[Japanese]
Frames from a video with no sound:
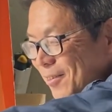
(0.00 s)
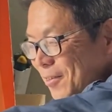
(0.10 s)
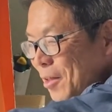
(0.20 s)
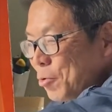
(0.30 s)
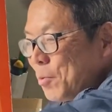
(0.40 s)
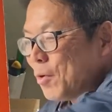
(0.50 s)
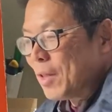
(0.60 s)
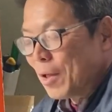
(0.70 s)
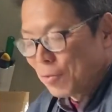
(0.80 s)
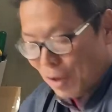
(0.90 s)
里芋は
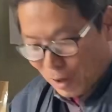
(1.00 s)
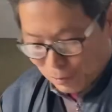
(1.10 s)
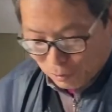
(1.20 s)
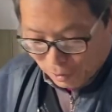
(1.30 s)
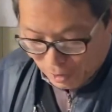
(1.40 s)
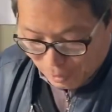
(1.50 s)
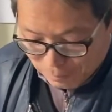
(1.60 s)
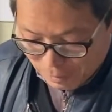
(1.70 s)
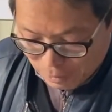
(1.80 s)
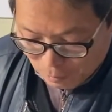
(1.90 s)
何度であかんのかな
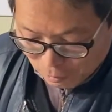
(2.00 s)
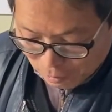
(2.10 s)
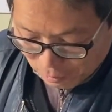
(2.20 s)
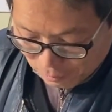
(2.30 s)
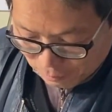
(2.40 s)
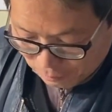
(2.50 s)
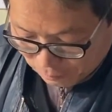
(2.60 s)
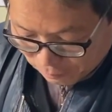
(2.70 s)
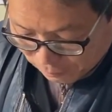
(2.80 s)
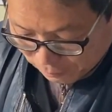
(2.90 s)
まあでもそっか、う
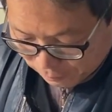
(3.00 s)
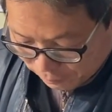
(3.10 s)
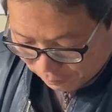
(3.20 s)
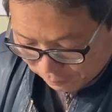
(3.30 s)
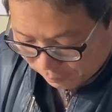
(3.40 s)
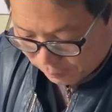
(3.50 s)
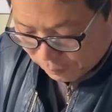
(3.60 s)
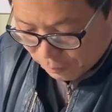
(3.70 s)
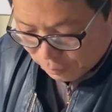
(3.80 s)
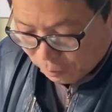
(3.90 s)
ん、温度にもよる
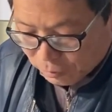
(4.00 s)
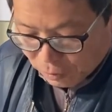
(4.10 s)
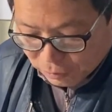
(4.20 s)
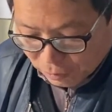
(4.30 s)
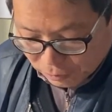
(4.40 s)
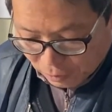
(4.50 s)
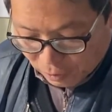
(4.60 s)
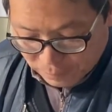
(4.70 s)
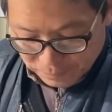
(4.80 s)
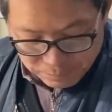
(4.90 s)
かもしれない、ね、そうそうそう
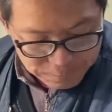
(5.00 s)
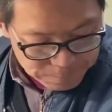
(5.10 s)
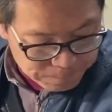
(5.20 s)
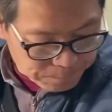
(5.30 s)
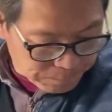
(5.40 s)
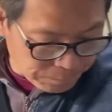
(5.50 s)
確かに、うん、